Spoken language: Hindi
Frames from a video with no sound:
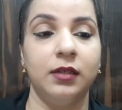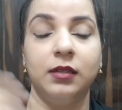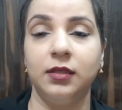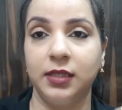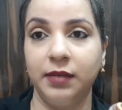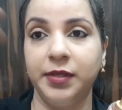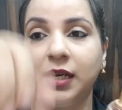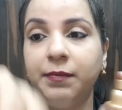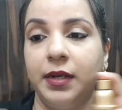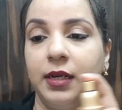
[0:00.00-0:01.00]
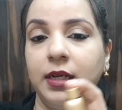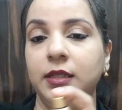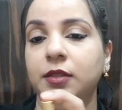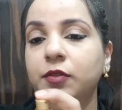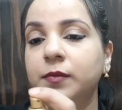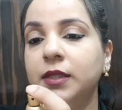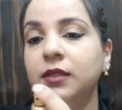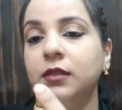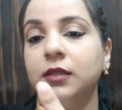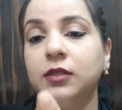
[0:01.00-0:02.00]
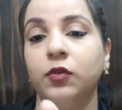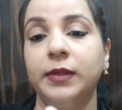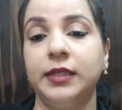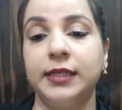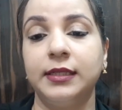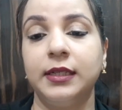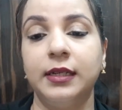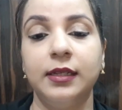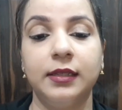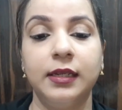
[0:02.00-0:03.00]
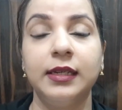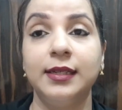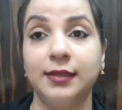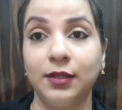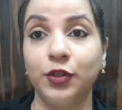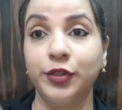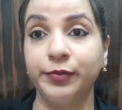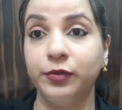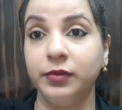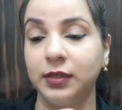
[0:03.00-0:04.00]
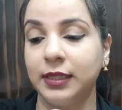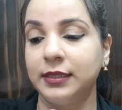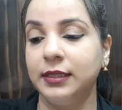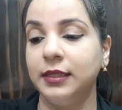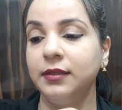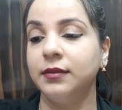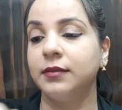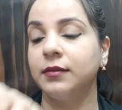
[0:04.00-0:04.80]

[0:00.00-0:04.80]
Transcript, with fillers: uh, इसे अभी यहाँ पे लगा देती हूँ मैं इसको भी टेस्ट कर लेते हैं कि इसकी खुशबू कैसी है